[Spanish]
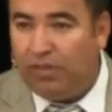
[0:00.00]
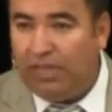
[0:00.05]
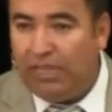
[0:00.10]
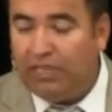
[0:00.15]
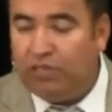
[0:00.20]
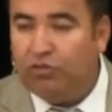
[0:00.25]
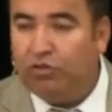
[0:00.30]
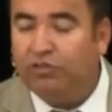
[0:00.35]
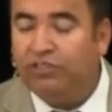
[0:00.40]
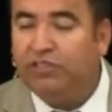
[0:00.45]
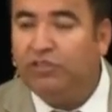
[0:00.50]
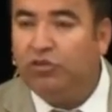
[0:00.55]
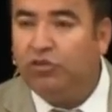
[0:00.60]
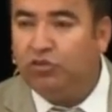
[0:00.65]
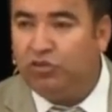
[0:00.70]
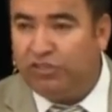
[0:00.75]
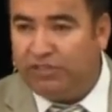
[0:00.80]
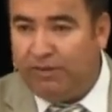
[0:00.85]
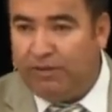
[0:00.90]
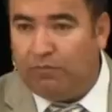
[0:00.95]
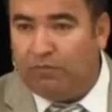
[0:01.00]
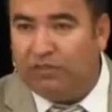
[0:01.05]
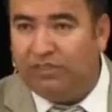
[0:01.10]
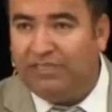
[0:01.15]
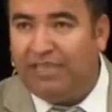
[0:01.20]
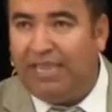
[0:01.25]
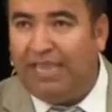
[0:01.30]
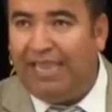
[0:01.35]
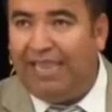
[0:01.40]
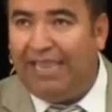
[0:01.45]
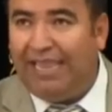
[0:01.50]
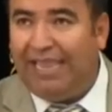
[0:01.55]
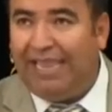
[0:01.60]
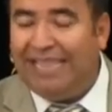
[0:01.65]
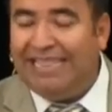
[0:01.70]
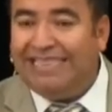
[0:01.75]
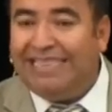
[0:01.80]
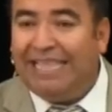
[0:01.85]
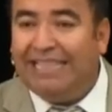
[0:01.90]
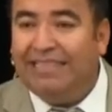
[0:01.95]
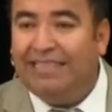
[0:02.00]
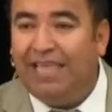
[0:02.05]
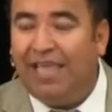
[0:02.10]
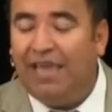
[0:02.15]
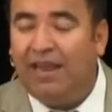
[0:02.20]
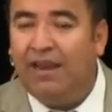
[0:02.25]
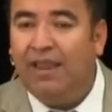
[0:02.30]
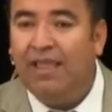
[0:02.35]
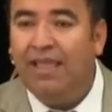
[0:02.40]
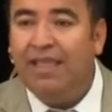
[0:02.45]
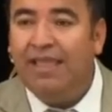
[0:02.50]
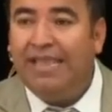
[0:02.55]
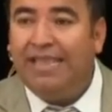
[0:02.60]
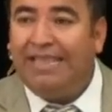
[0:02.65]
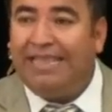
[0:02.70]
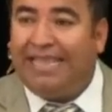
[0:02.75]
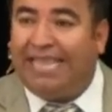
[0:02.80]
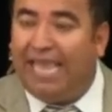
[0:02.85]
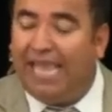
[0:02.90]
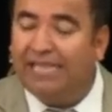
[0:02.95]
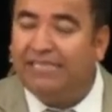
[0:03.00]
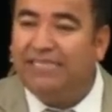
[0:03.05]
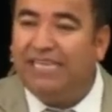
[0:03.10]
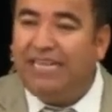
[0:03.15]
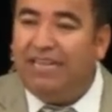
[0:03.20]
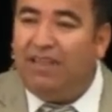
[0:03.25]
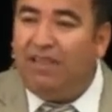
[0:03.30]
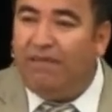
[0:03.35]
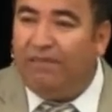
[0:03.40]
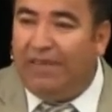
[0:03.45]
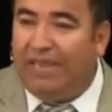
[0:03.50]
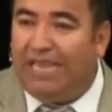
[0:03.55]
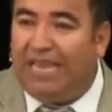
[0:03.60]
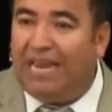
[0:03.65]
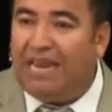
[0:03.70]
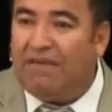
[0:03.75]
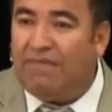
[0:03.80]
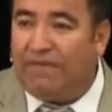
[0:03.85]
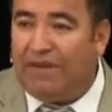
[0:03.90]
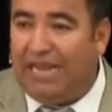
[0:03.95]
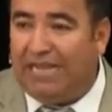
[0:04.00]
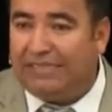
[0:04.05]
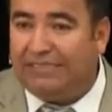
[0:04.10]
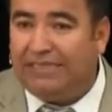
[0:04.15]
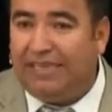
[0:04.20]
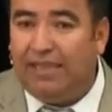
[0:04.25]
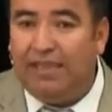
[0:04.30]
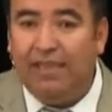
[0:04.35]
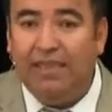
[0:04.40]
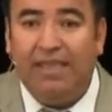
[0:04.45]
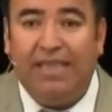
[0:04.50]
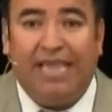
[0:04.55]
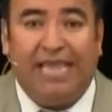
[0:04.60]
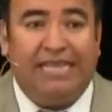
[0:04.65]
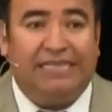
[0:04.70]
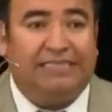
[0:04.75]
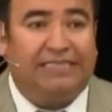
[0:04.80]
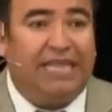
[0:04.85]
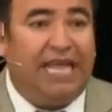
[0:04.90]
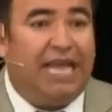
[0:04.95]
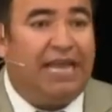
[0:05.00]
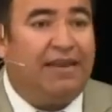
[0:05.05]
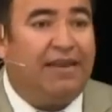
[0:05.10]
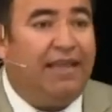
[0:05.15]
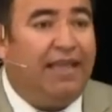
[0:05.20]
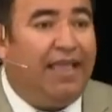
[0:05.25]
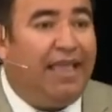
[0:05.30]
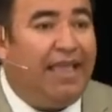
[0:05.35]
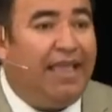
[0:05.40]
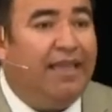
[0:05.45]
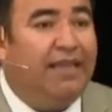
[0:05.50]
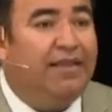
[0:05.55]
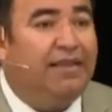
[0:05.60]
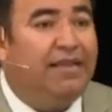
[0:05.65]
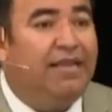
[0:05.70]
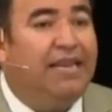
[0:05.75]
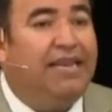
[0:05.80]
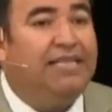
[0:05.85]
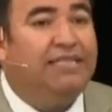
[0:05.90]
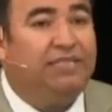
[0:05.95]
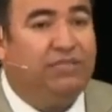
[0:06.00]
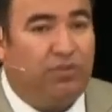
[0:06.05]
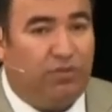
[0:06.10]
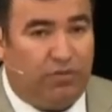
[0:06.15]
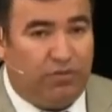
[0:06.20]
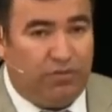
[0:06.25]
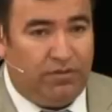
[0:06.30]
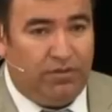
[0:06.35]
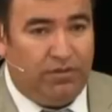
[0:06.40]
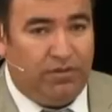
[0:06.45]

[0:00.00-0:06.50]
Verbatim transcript: Entonces nosotros debemos de entender qué significa la frase estar en Cristo.